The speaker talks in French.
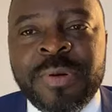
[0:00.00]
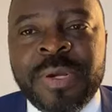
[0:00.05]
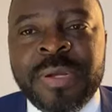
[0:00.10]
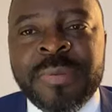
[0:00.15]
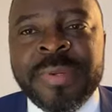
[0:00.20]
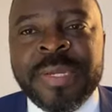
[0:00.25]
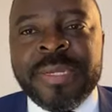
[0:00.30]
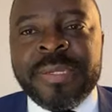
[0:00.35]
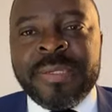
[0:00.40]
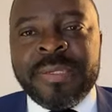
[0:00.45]

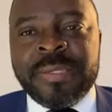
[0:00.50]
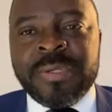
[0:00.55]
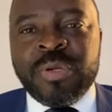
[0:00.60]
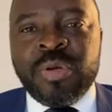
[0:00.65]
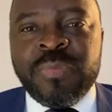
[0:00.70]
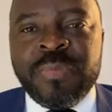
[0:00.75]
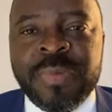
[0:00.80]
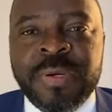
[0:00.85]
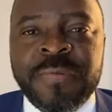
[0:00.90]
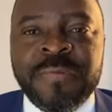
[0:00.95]
savoir ben,
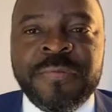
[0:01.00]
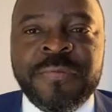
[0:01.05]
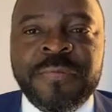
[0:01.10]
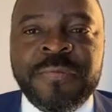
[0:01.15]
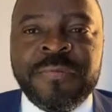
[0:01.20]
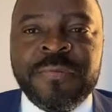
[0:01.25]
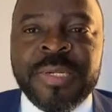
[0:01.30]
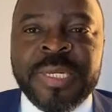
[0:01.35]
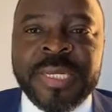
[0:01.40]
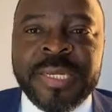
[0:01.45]
comment
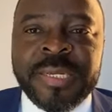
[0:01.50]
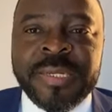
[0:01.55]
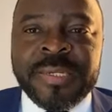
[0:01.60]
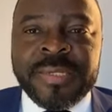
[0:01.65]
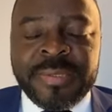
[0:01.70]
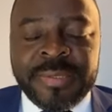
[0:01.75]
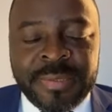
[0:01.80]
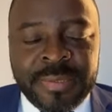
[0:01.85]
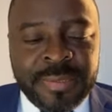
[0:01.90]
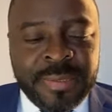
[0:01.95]
vous
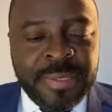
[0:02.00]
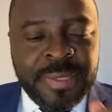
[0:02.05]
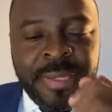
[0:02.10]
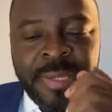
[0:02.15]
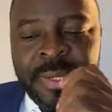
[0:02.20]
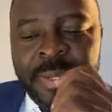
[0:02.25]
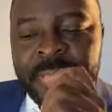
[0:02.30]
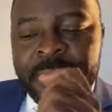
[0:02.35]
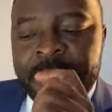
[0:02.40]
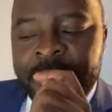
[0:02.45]
voulez
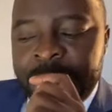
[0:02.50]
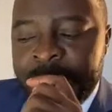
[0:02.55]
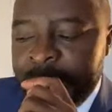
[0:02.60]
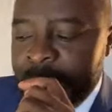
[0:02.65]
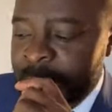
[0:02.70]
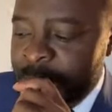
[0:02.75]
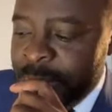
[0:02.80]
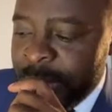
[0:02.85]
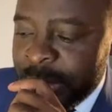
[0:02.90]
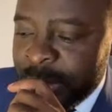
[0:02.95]

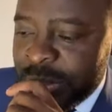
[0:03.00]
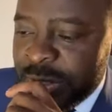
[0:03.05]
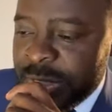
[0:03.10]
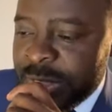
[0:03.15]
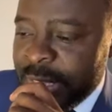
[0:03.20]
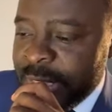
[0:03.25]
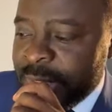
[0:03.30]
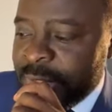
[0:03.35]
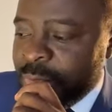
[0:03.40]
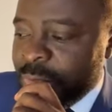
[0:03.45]

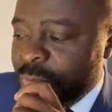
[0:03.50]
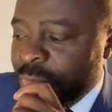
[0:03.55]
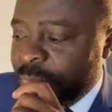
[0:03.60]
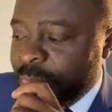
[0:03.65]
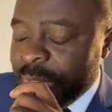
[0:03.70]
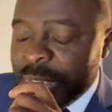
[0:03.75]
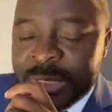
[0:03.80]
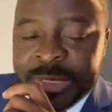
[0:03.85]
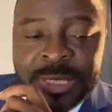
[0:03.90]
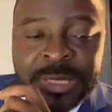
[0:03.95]
imaginer que
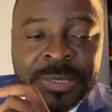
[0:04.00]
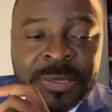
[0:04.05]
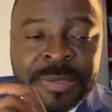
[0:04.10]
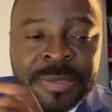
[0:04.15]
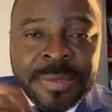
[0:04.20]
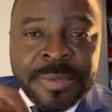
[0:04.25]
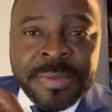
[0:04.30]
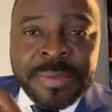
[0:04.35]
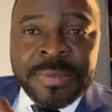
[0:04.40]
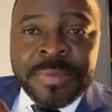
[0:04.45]
le
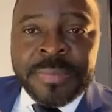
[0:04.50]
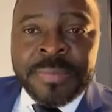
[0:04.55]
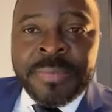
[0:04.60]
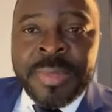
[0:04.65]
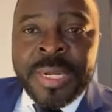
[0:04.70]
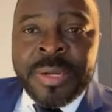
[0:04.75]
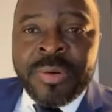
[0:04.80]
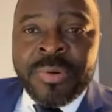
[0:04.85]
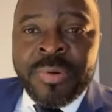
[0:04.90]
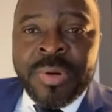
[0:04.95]
président
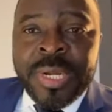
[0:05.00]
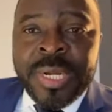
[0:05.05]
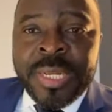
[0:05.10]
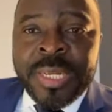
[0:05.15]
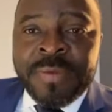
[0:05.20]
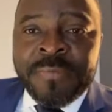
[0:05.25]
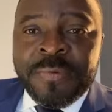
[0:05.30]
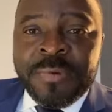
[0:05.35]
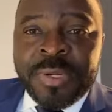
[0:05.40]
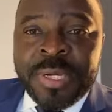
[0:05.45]
Macron
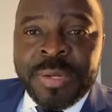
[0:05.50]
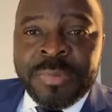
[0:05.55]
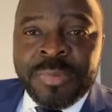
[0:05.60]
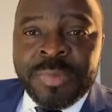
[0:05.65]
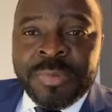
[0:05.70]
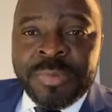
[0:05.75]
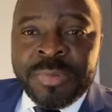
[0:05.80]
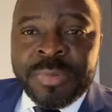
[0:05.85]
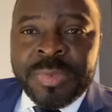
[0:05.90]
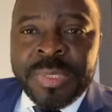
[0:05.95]
arrive au
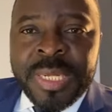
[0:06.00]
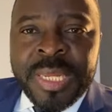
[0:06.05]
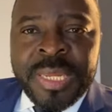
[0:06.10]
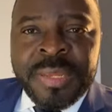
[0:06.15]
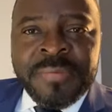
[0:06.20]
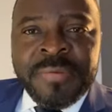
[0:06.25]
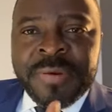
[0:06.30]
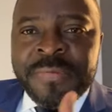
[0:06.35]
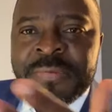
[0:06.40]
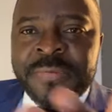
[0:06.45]
Cameroun
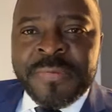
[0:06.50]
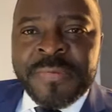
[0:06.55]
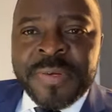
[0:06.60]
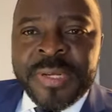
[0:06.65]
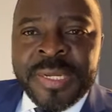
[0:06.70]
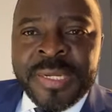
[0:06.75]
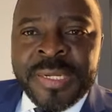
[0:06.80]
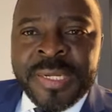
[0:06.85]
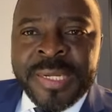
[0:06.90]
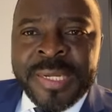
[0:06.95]
et il va vous
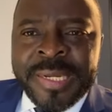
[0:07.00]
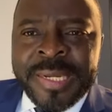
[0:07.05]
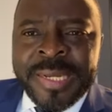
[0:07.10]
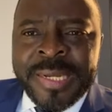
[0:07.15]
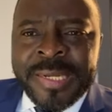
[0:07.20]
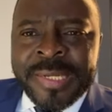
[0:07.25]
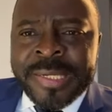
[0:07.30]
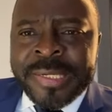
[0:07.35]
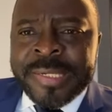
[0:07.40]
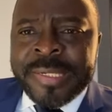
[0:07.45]
faire un
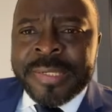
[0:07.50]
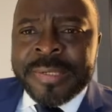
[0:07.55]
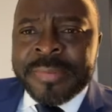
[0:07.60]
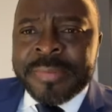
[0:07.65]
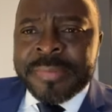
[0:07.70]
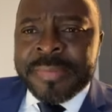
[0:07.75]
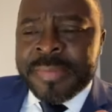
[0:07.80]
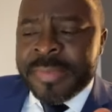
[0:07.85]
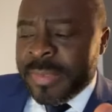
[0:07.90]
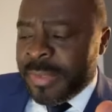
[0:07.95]
gré à gré.
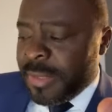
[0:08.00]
